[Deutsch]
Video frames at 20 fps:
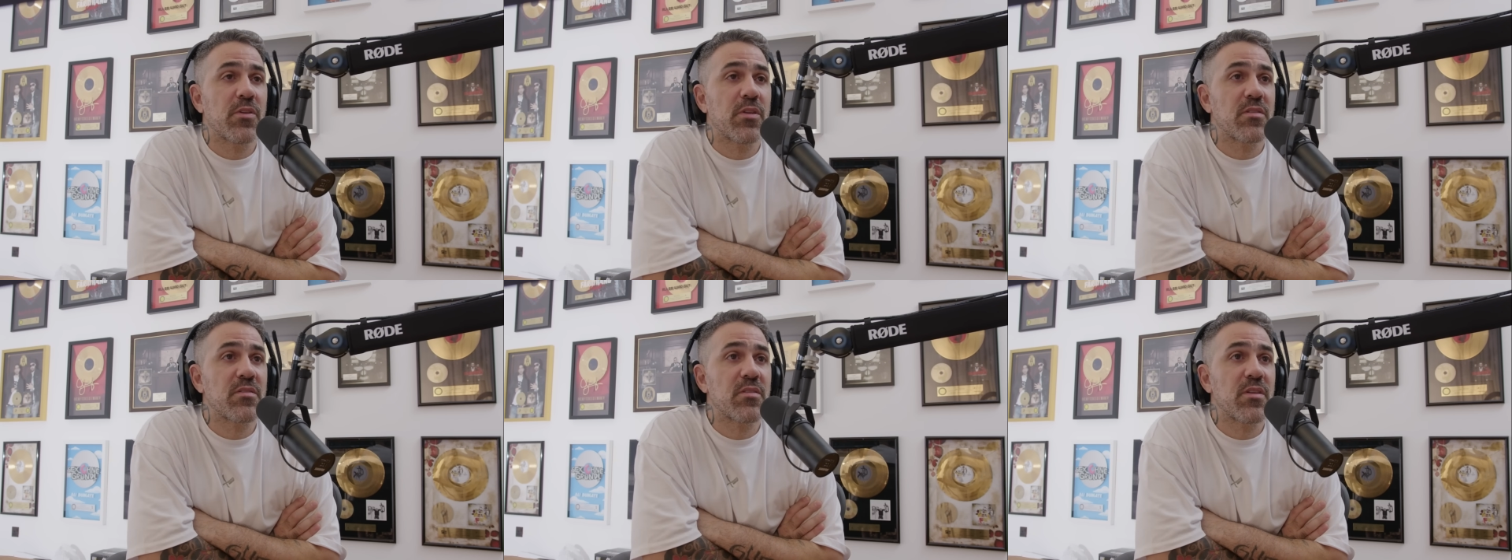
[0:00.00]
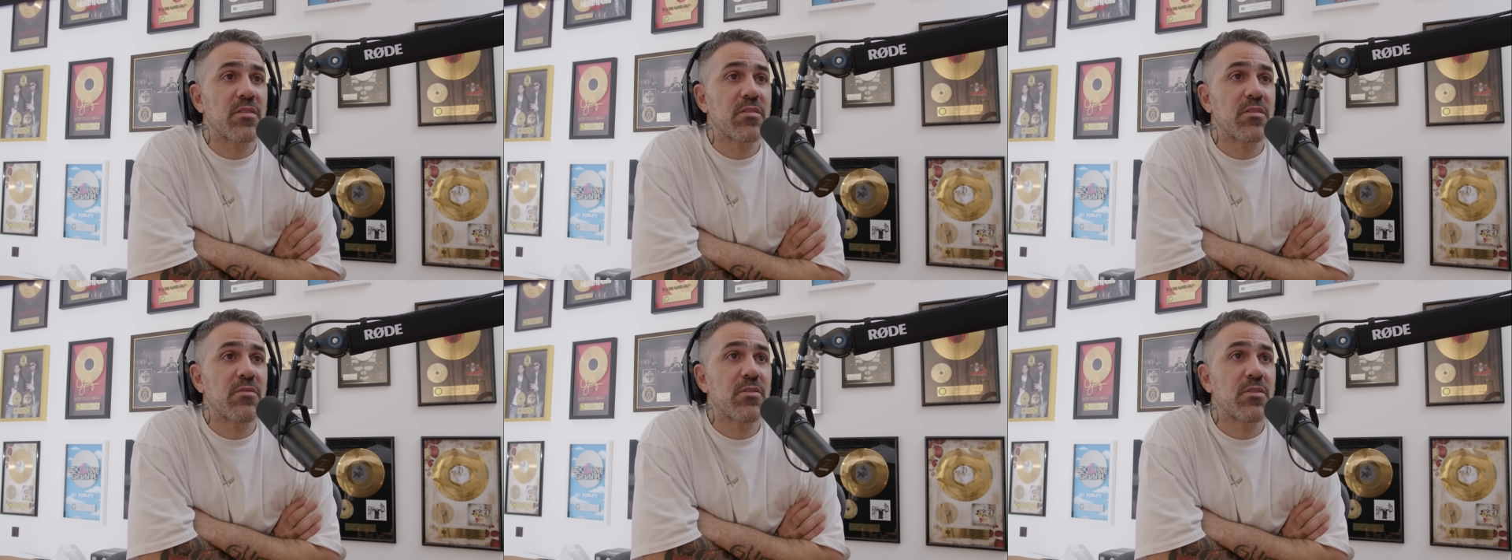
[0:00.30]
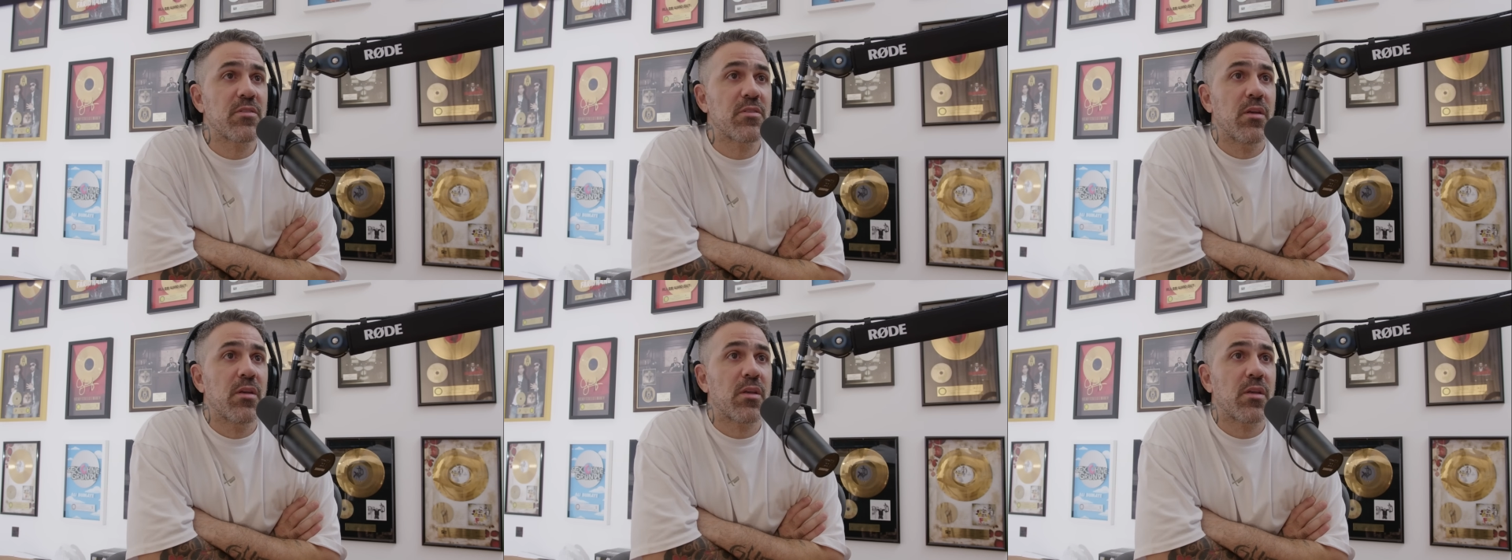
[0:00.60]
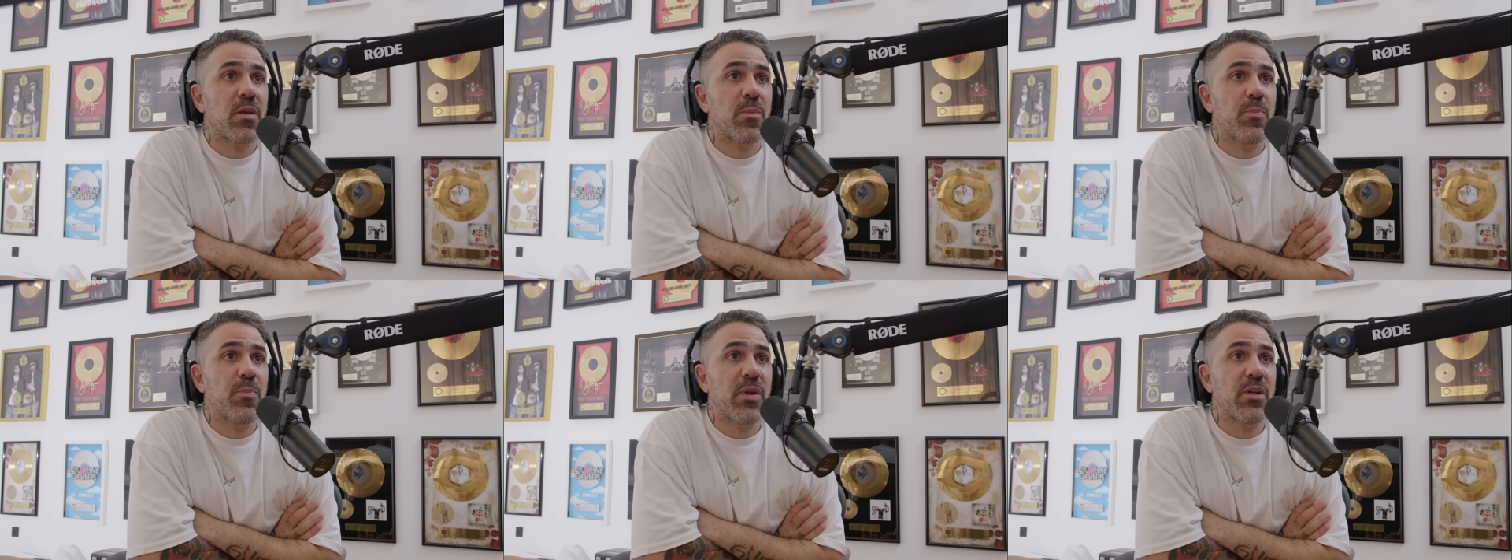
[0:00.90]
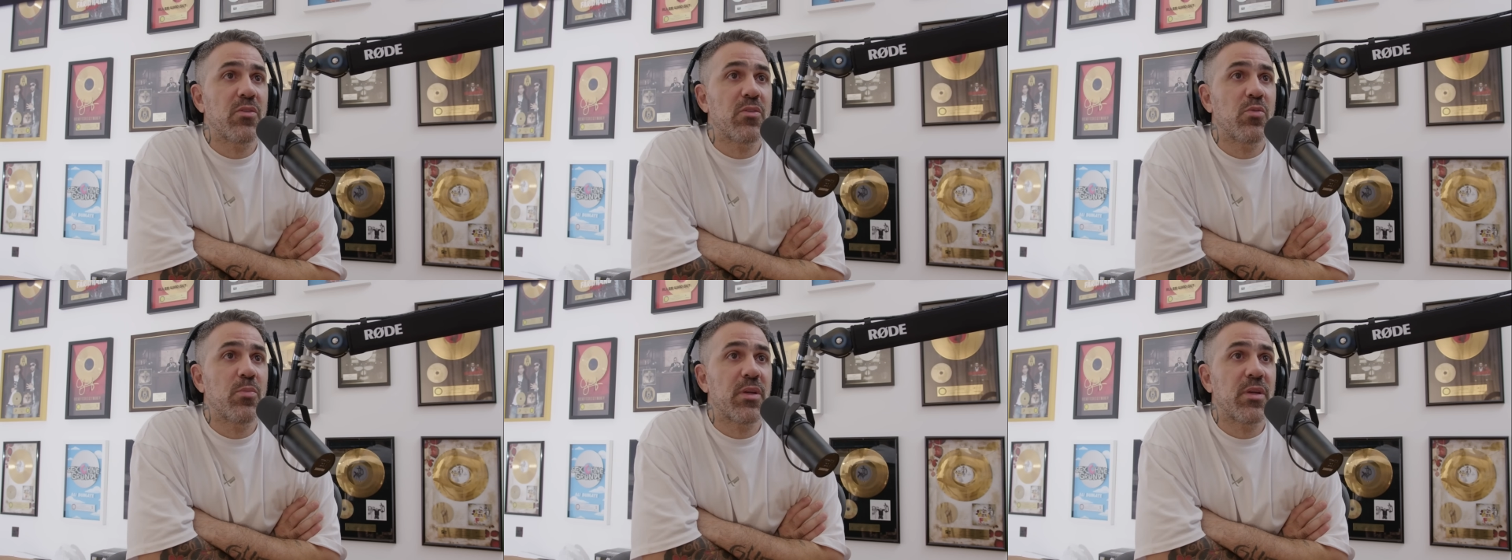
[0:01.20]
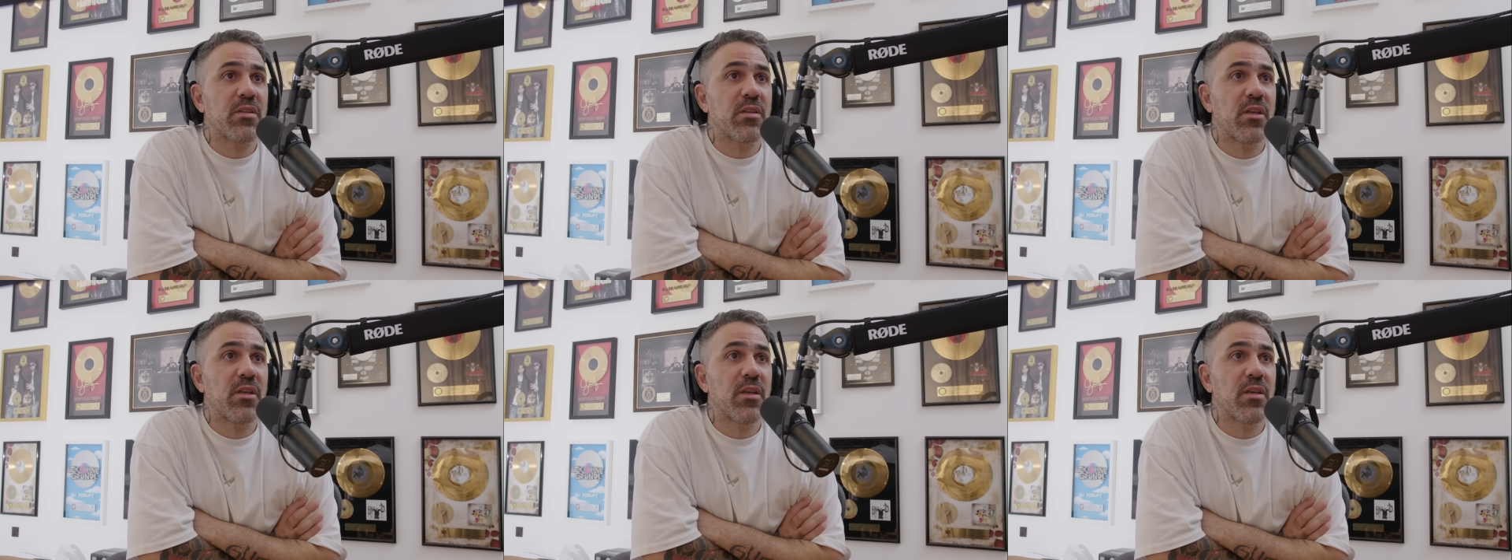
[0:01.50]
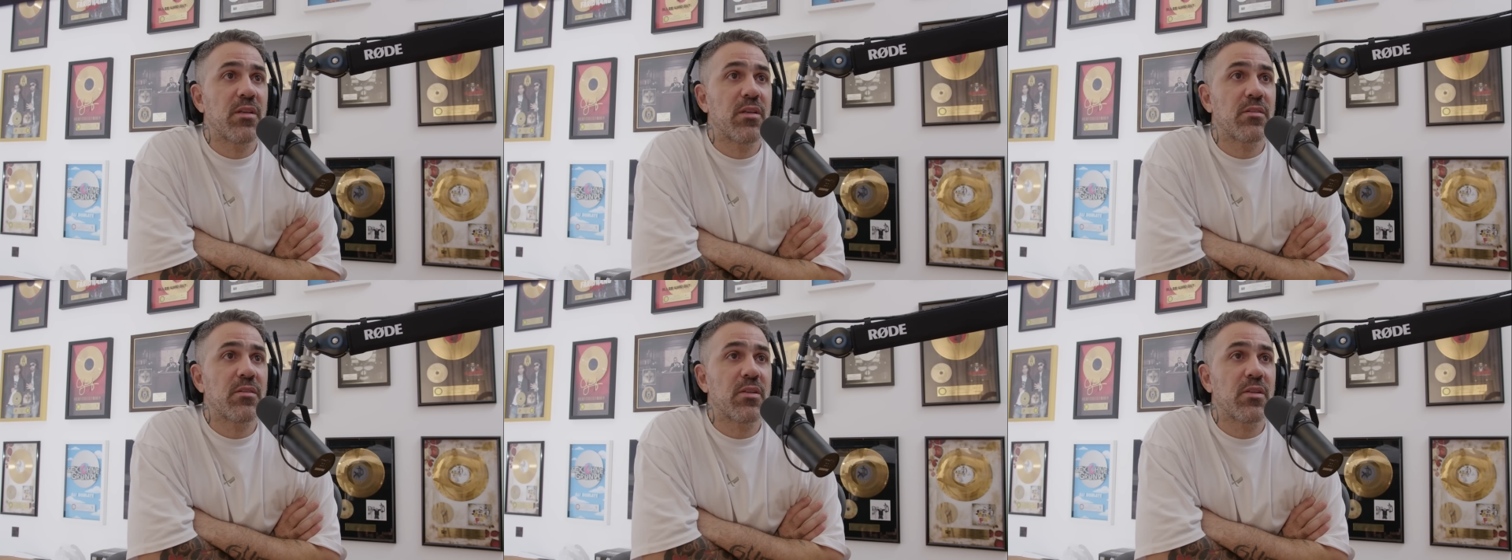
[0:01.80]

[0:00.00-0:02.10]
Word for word: Das ist sehr, sehr wichtig. Gibt man in Dubai Trinkgeld?